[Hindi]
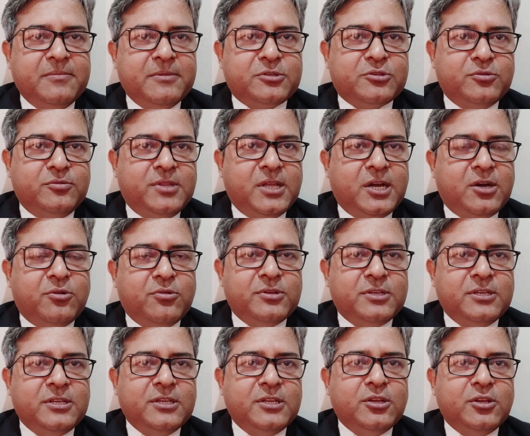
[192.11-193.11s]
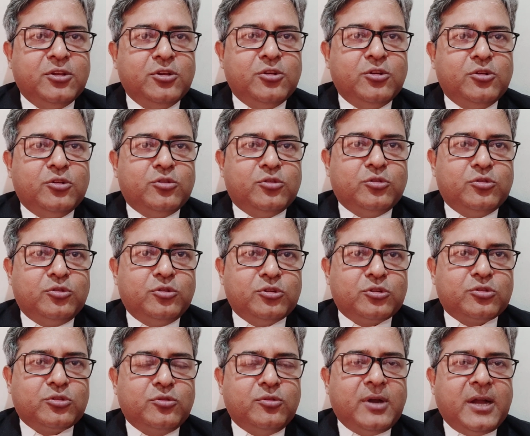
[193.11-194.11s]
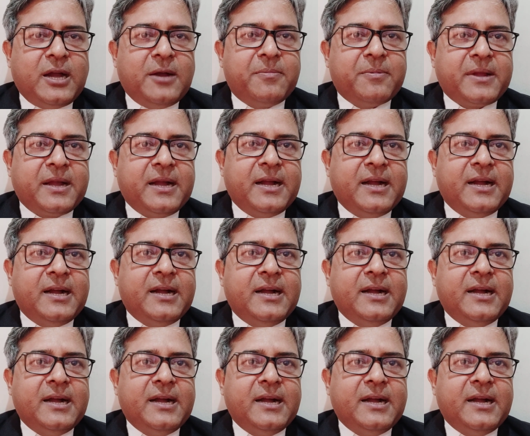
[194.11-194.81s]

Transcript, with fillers: में सुविधा होगी तो दोस्तों आपका